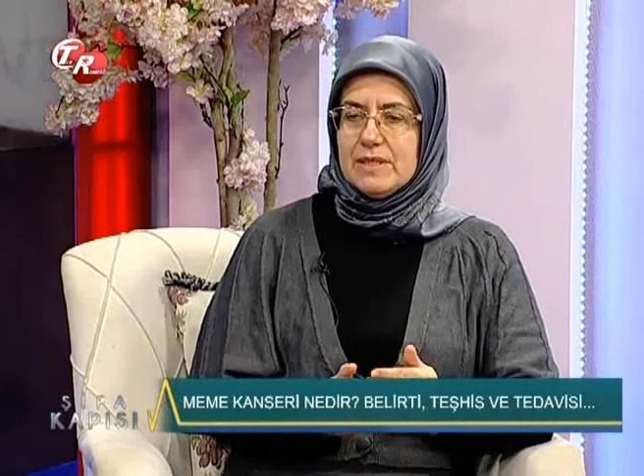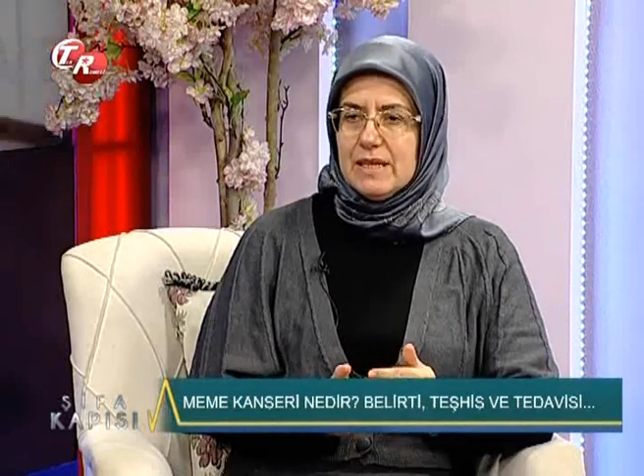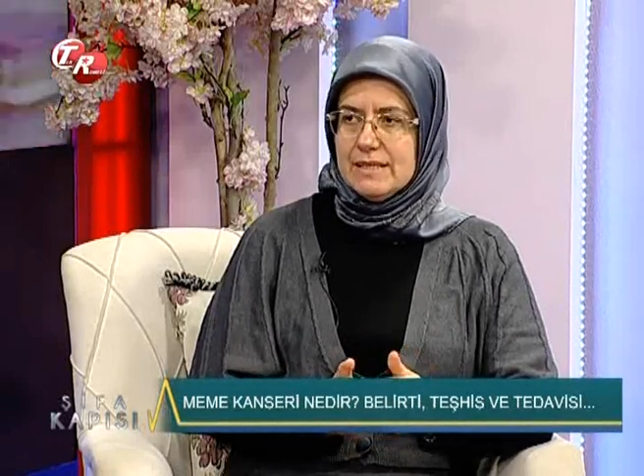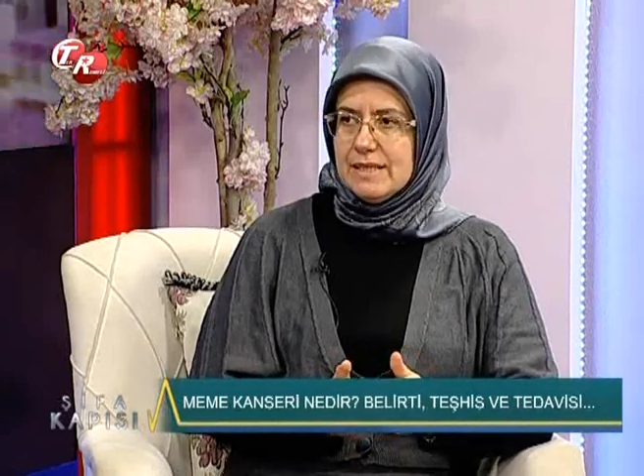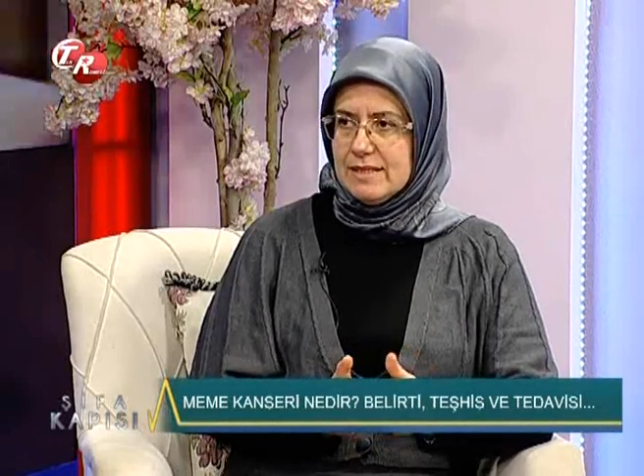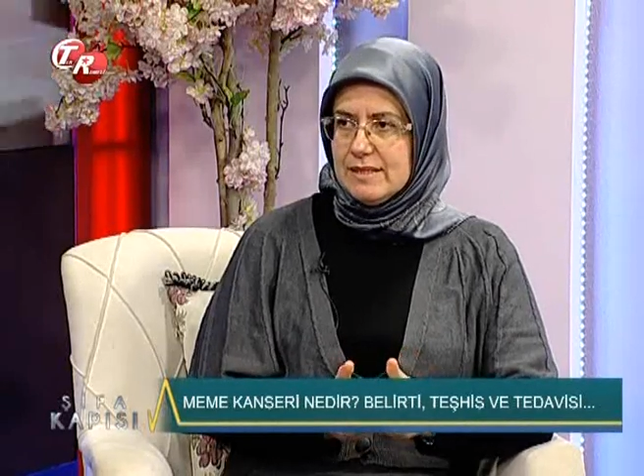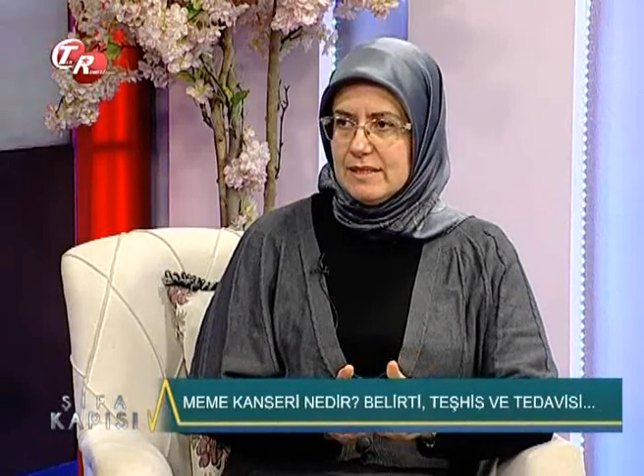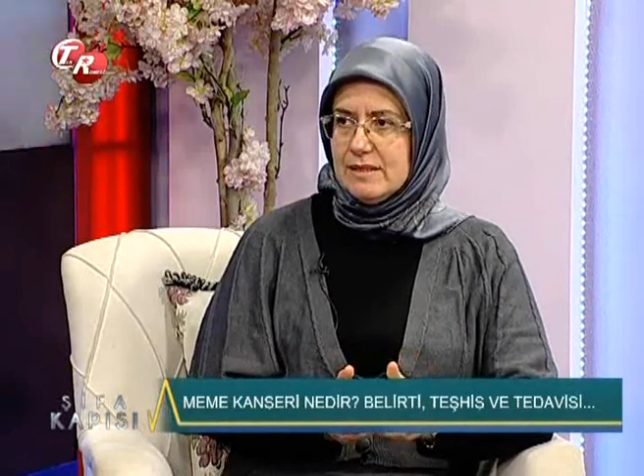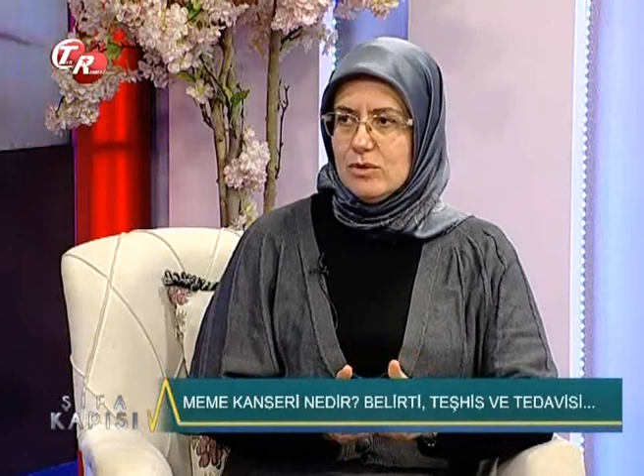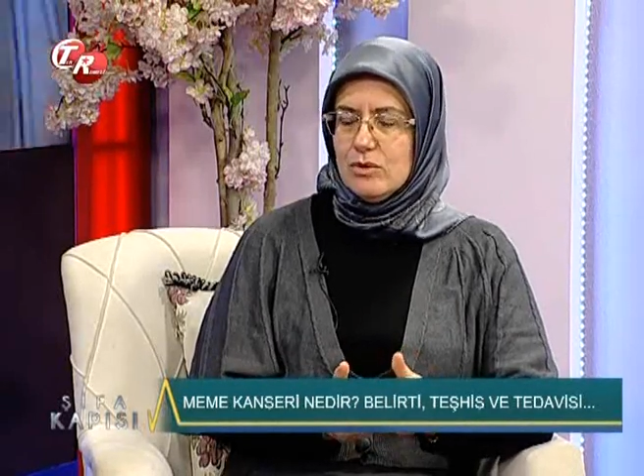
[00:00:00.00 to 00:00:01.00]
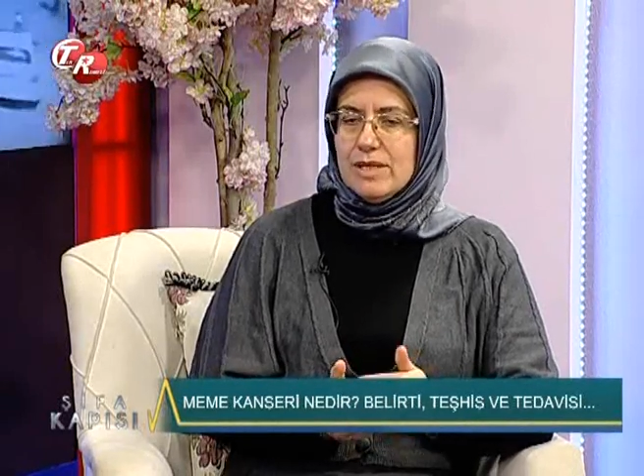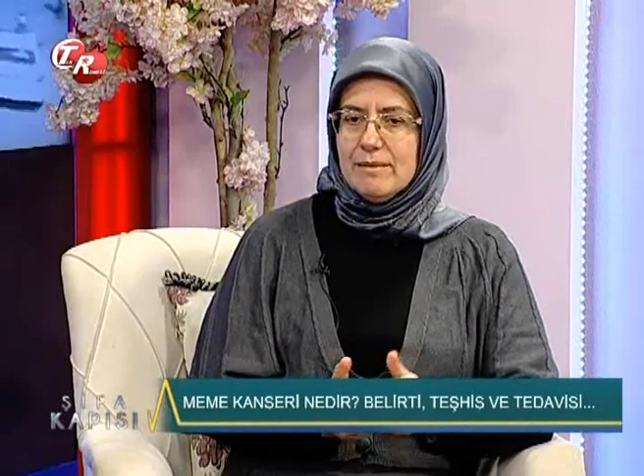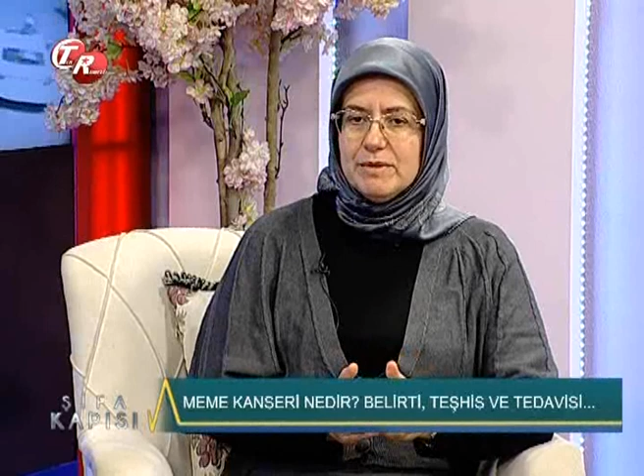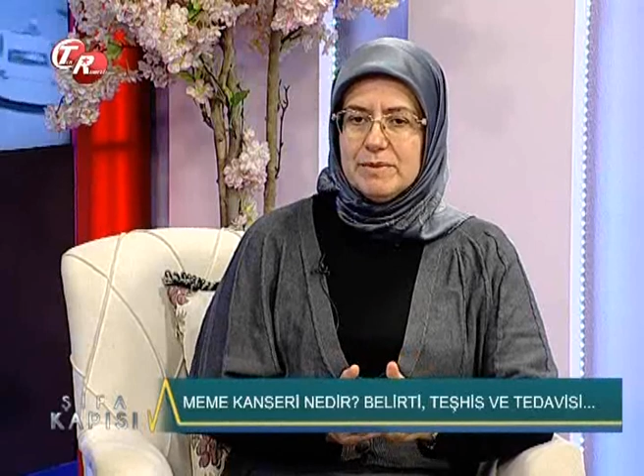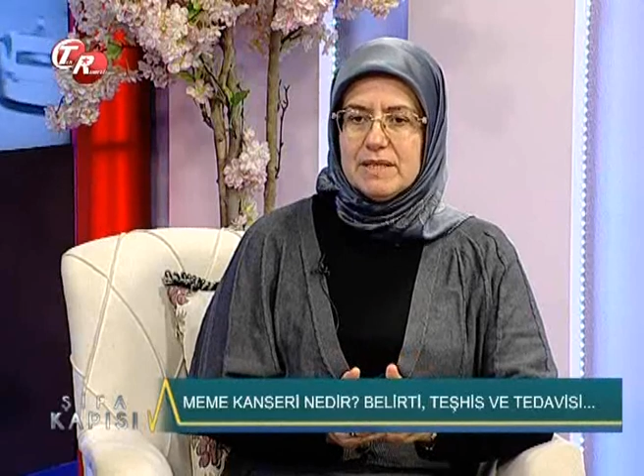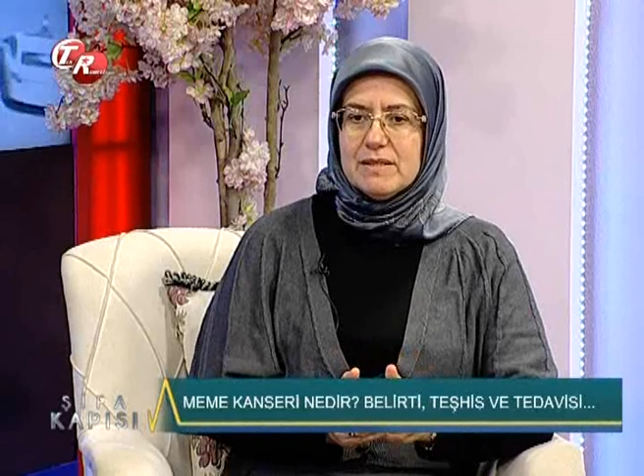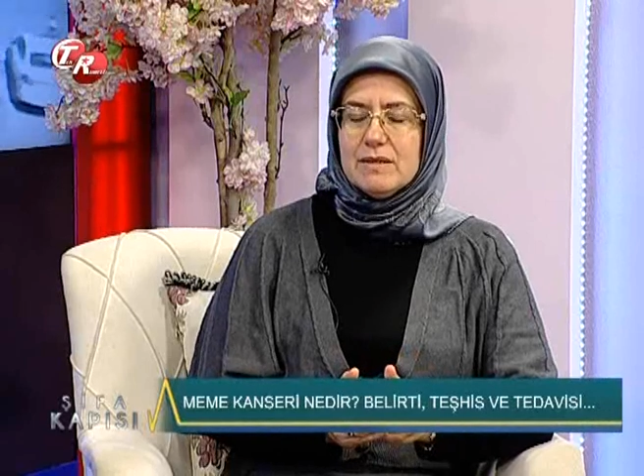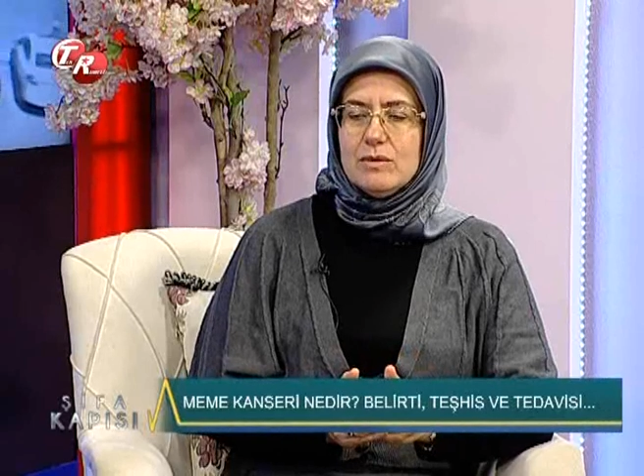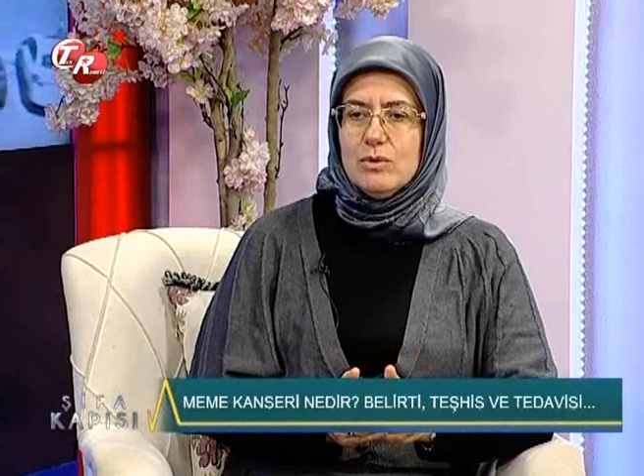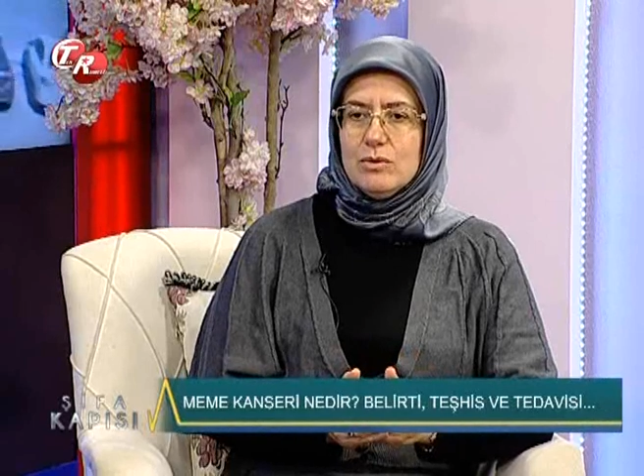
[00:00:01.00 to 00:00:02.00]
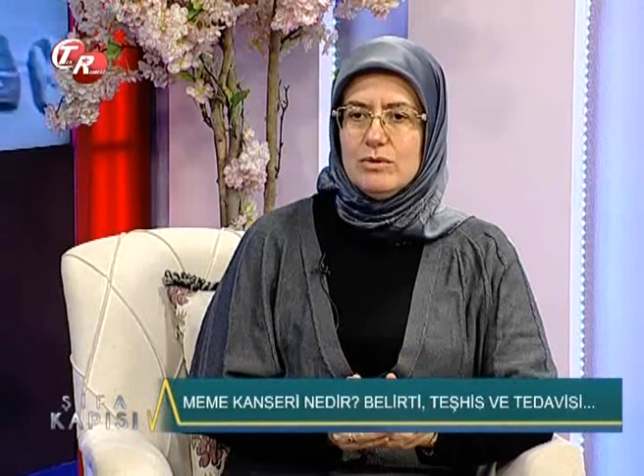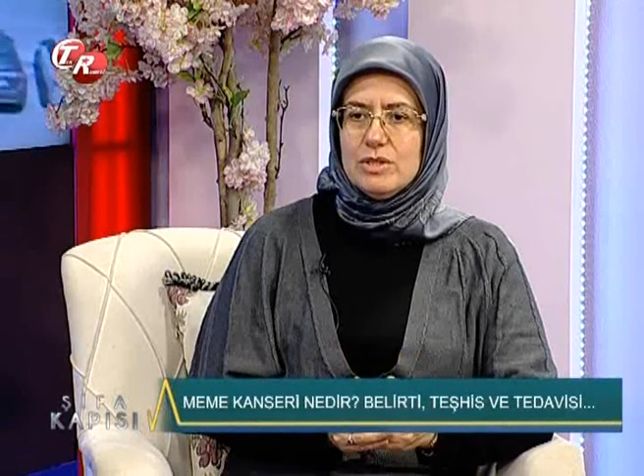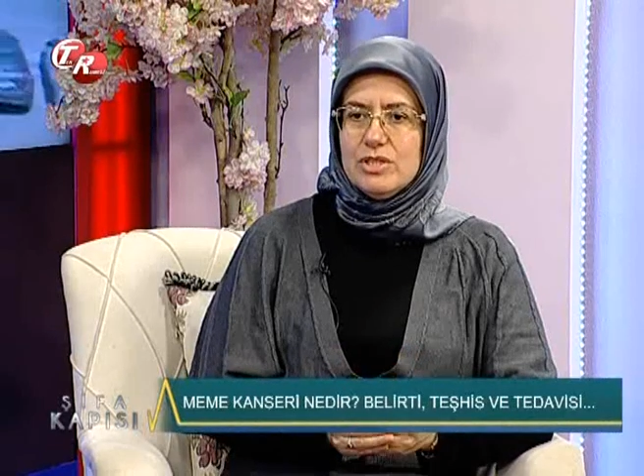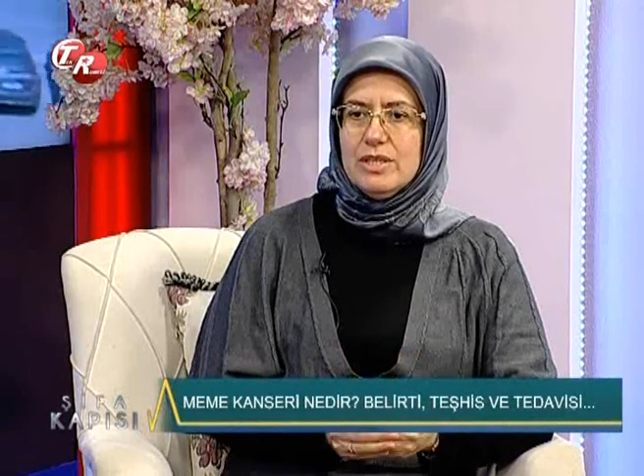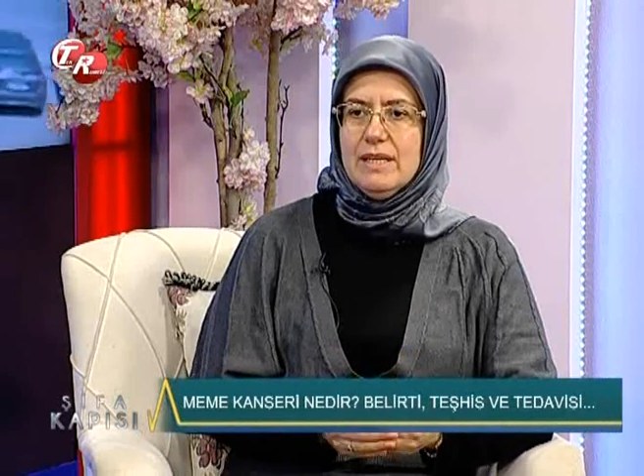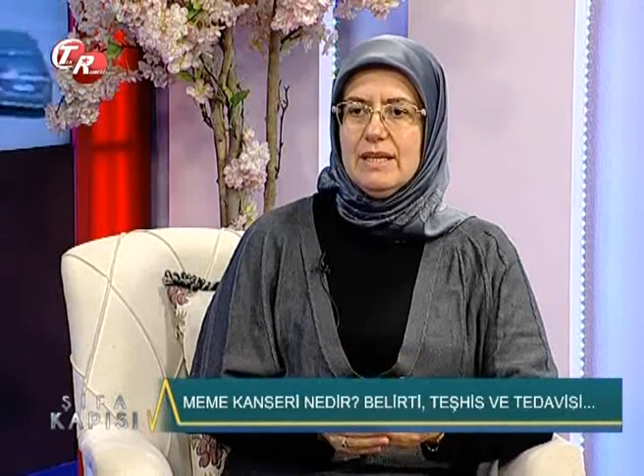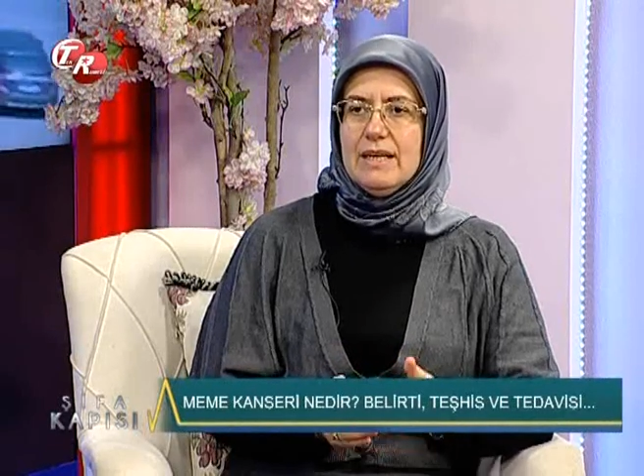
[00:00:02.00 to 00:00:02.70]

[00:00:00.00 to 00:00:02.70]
kanser hastalığı da önemli bir hastalık olduğu için